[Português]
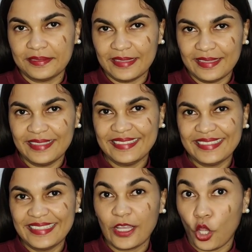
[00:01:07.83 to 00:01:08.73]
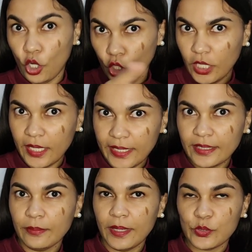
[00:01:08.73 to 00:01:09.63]
Né? Coloca aí
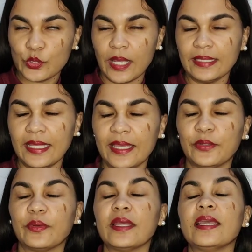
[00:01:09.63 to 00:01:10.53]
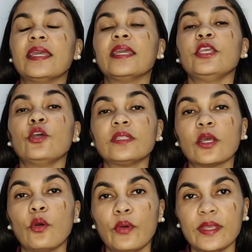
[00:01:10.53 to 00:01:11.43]
também no seu caderno. E
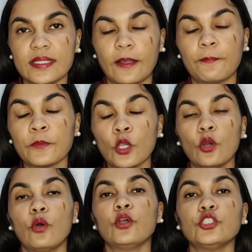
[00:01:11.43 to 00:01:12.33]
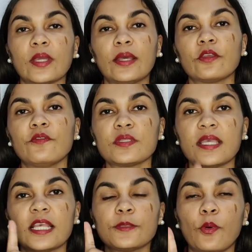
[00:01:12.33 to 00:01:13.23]
outra coisa, hoje eu quero que você
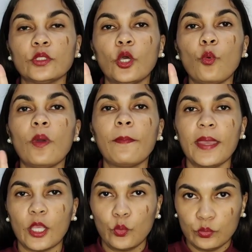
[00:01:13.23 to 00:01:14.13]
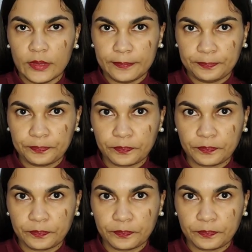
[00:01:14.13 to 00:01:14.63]
responda uma pergunta.